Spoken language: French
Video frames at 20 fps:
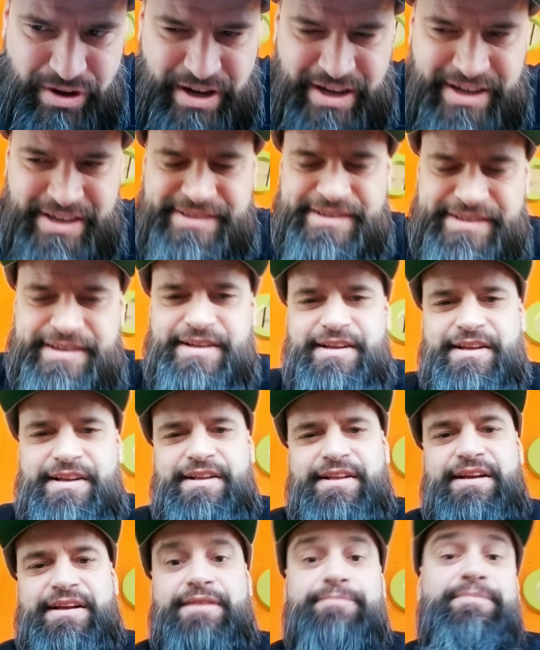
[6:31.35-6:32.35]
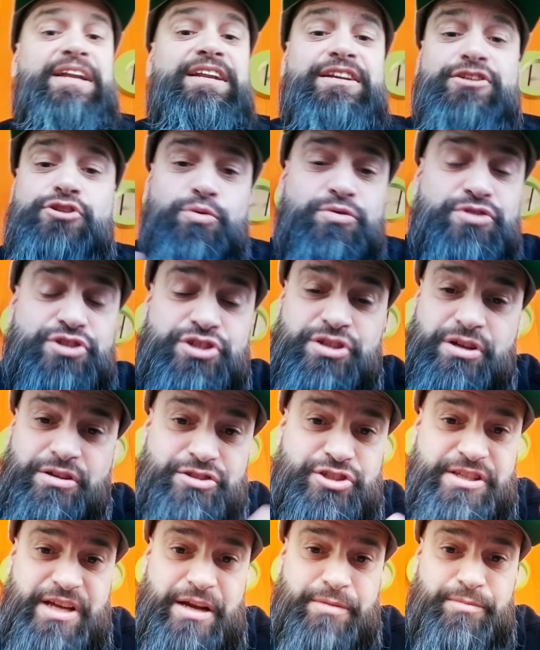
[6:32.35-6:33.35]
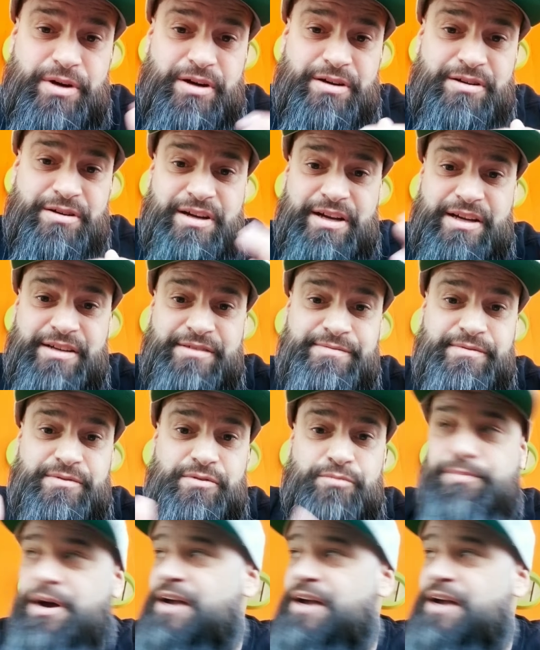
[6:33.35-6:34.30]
Hein, mais les choses changent tellement. Hein. Par